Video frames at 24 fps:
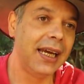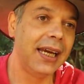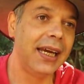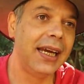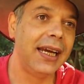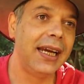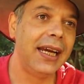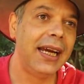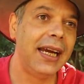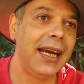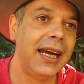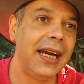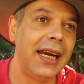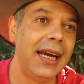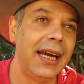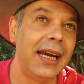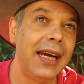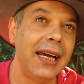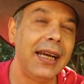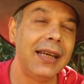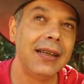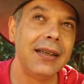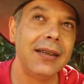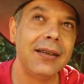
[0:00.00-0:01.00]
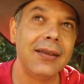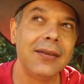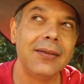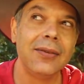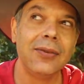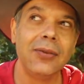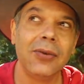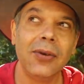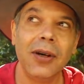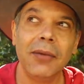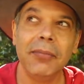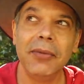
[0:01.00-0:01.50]
É,
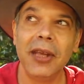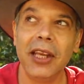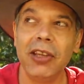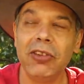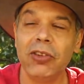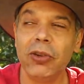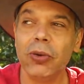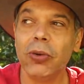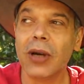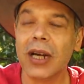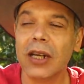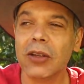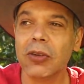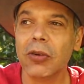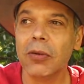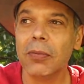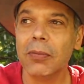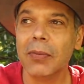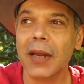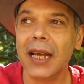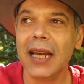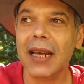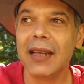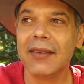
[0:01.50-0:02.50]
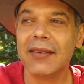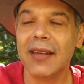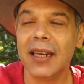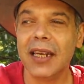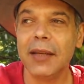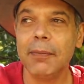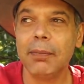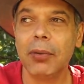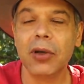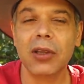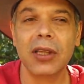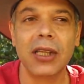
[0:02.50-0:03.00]
no ambiente do candomblé
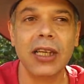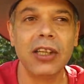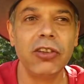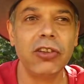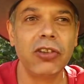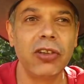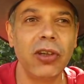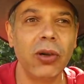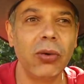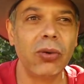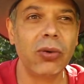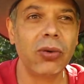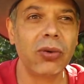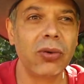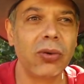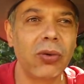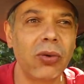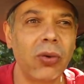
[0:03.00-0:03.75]
seria importante que eu